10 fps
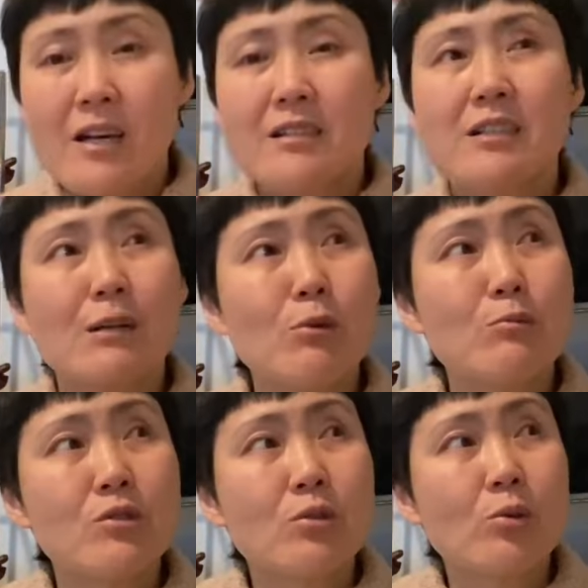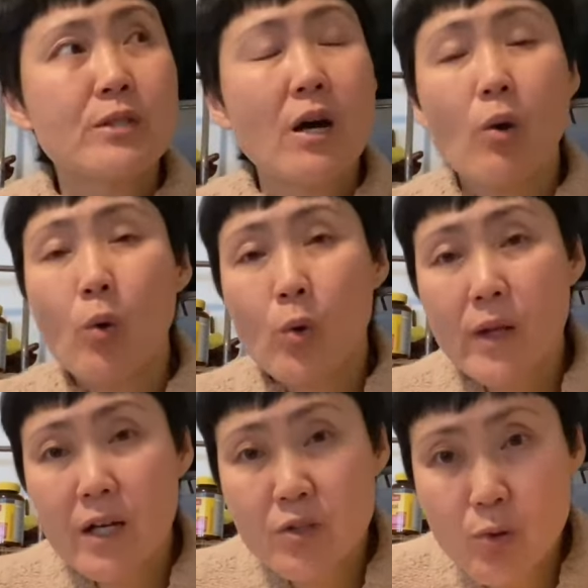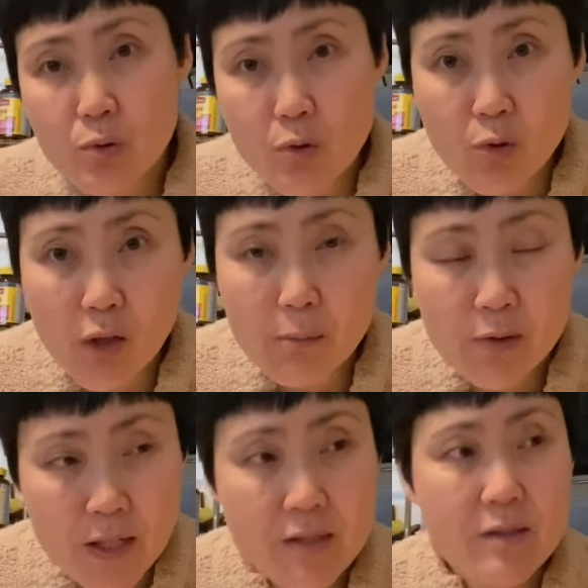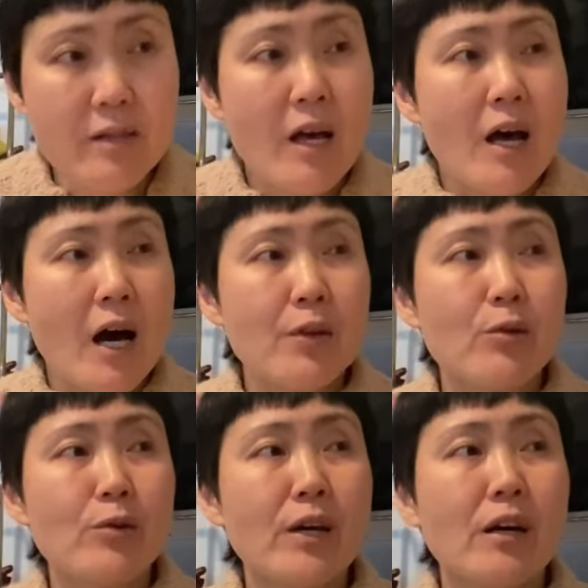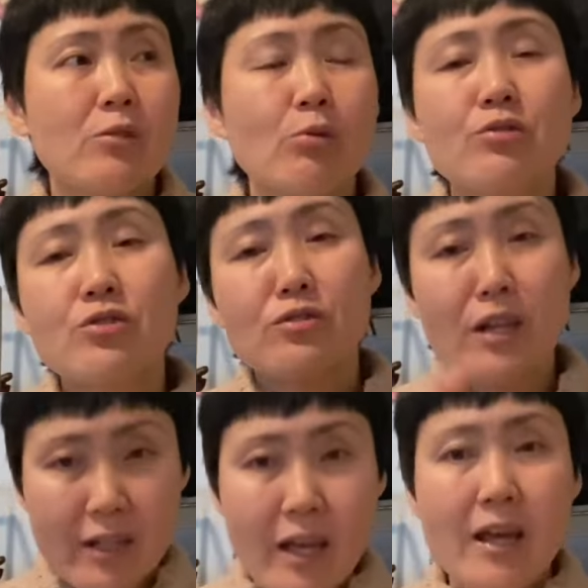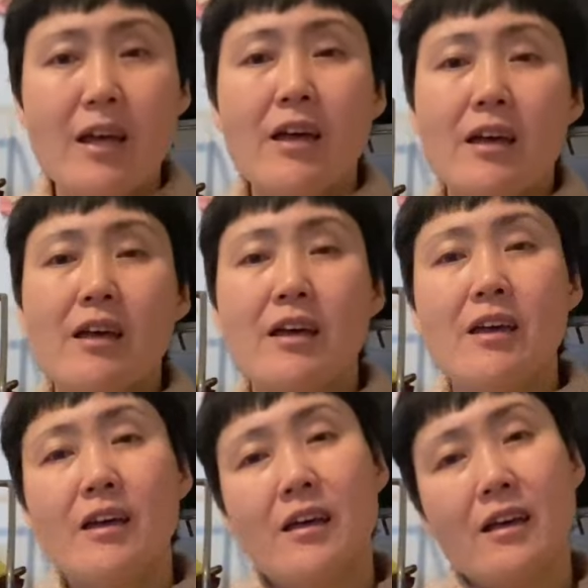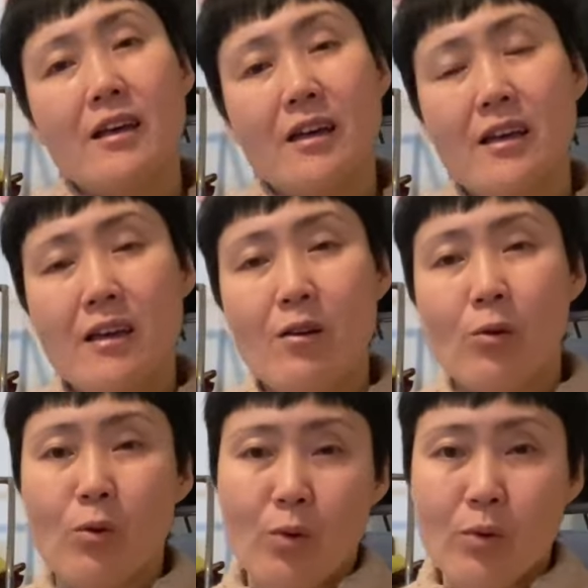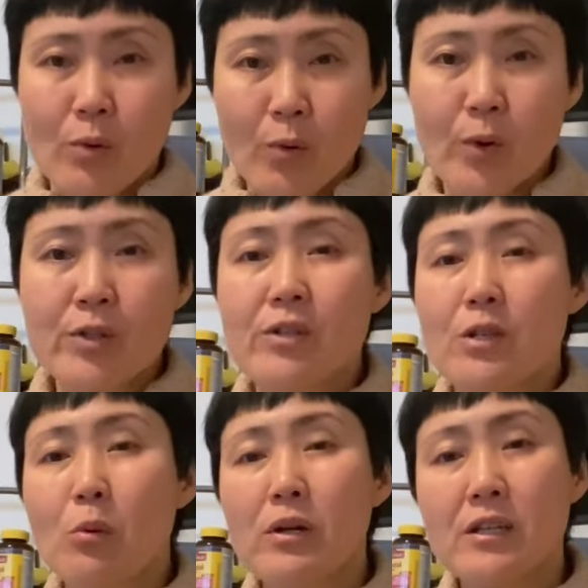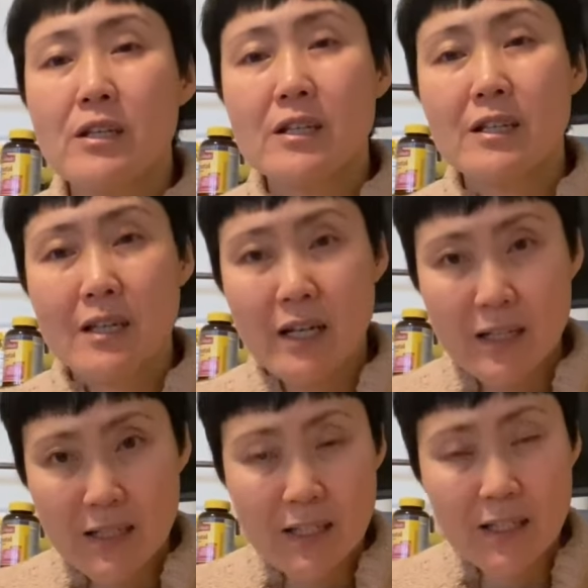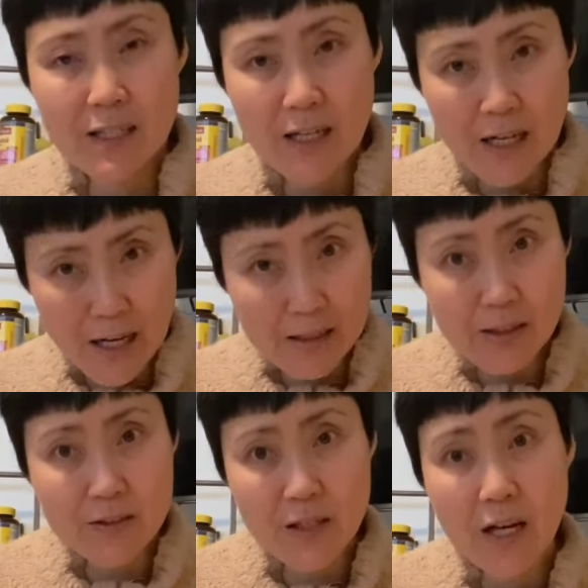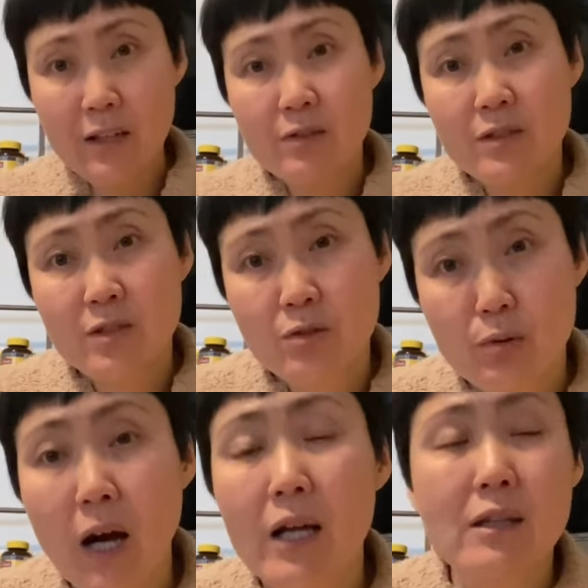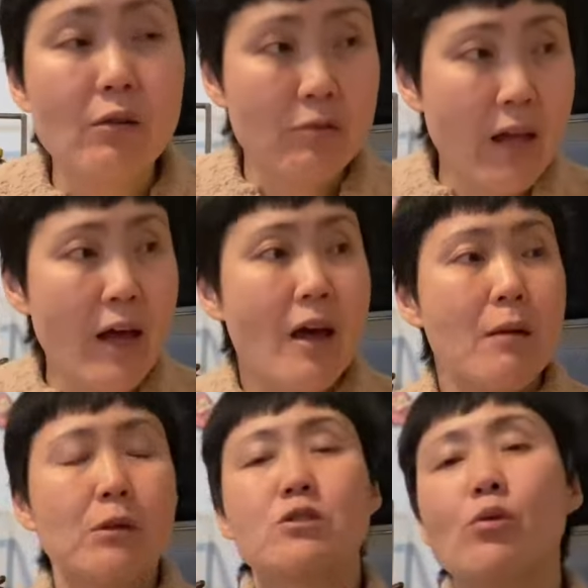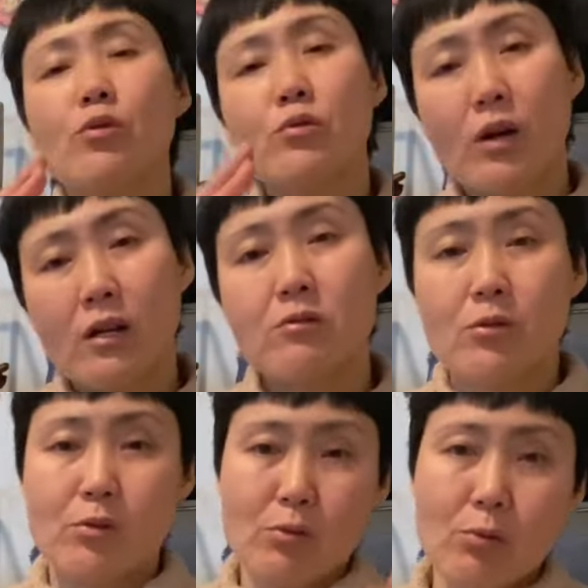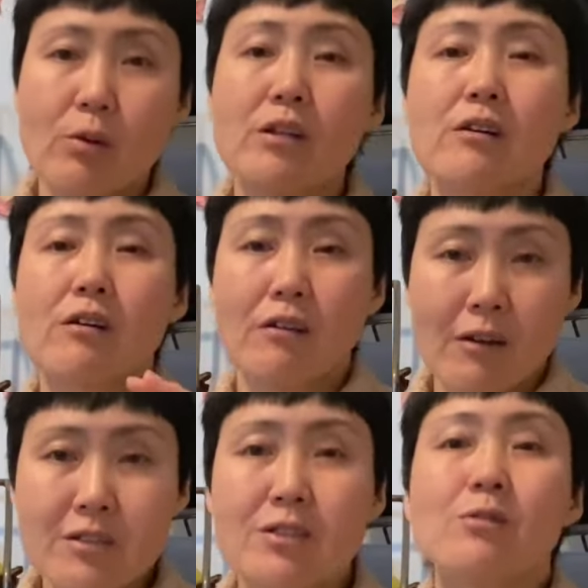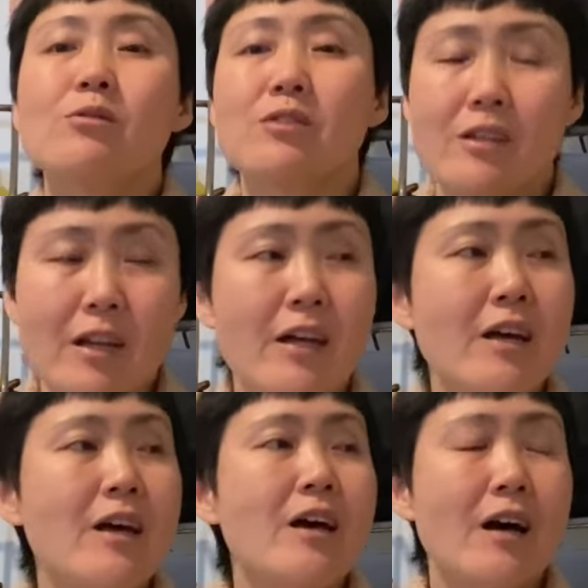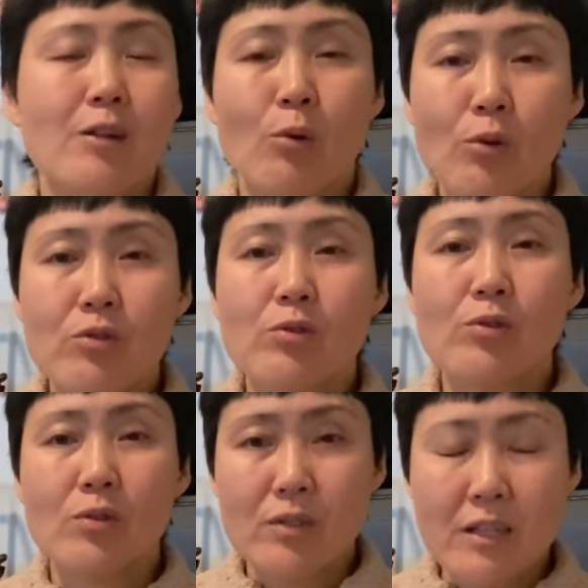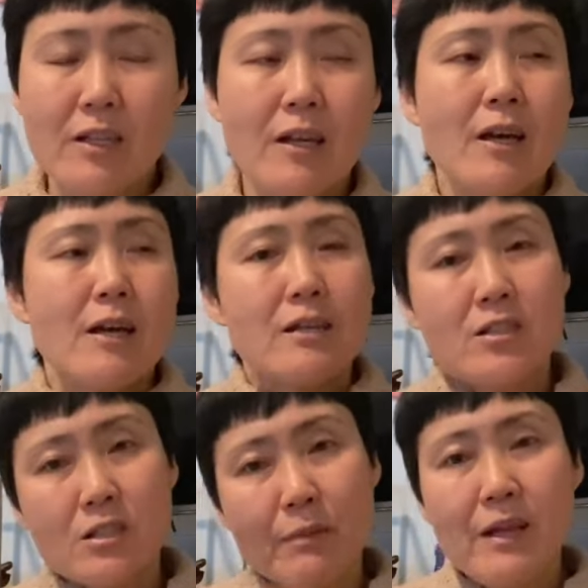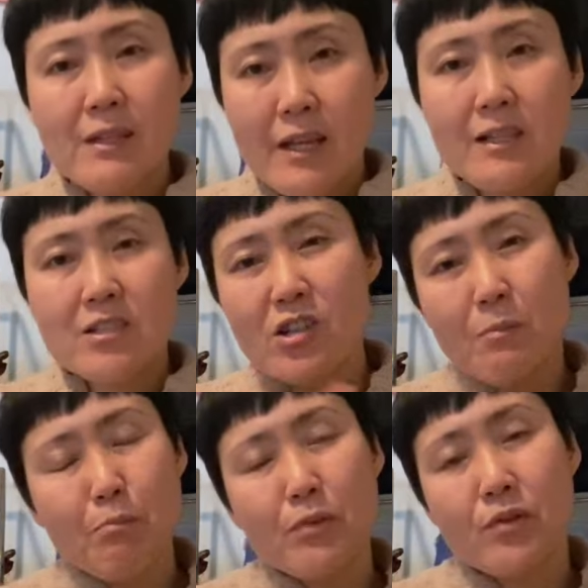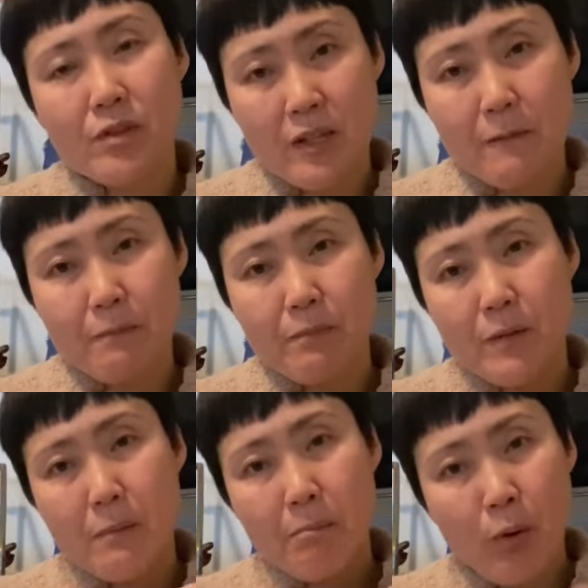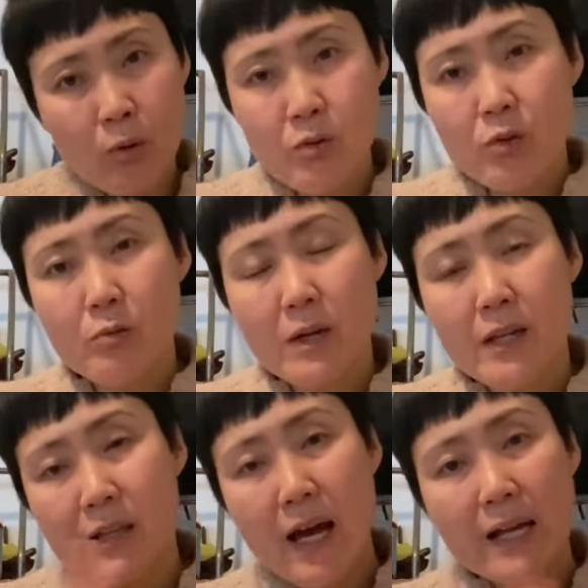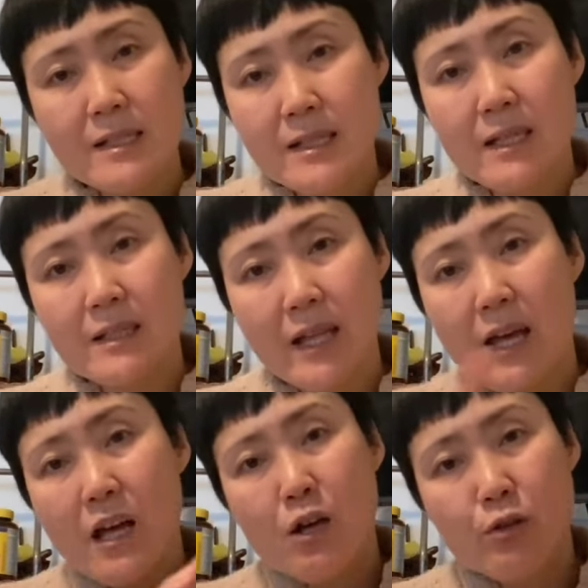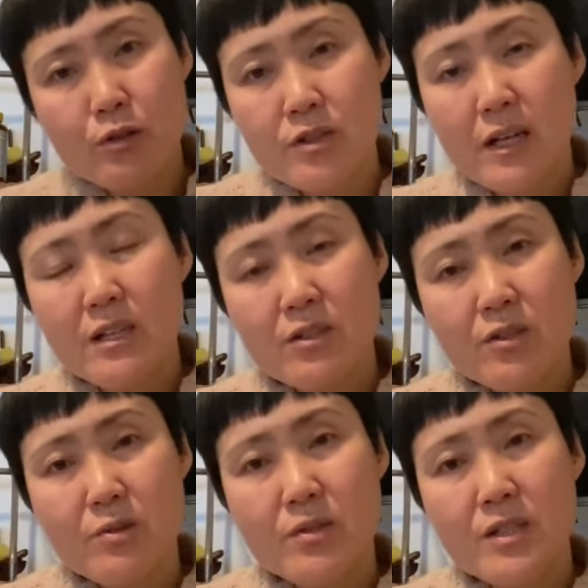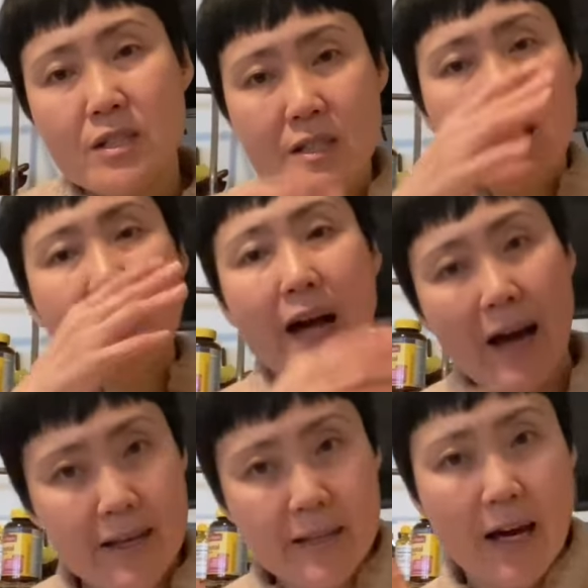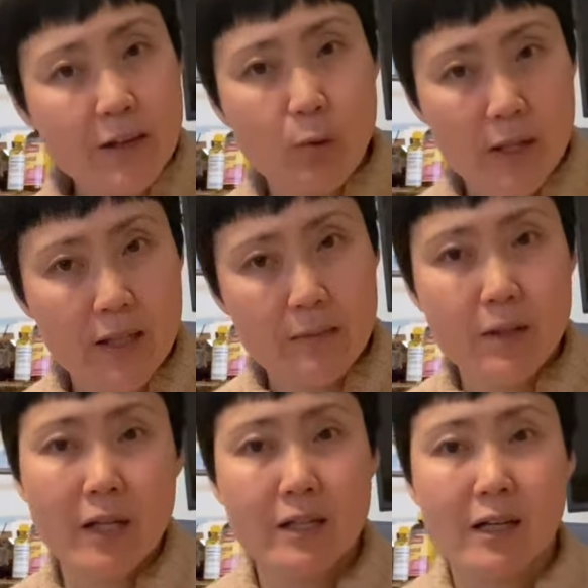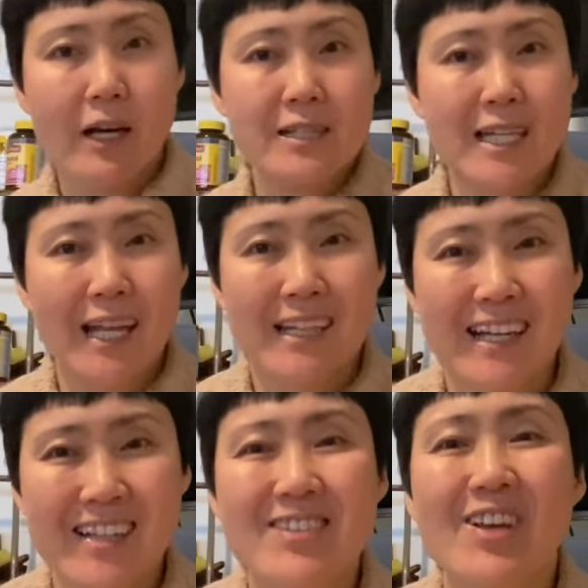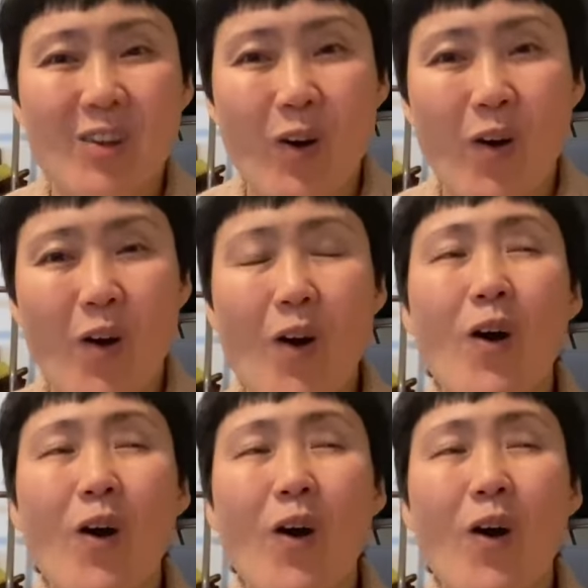しかも息子ちゃん横断症状とかも出ずあのなんか特殊なね、えー保育器とかに入る入る必要なかったのでそういうのがあるといろいろお金がかかっちゃうのでねあの本当に全てシンプルにポンと生まれて安産で2日入院して退院はい終わりみたいな感じだったんですけど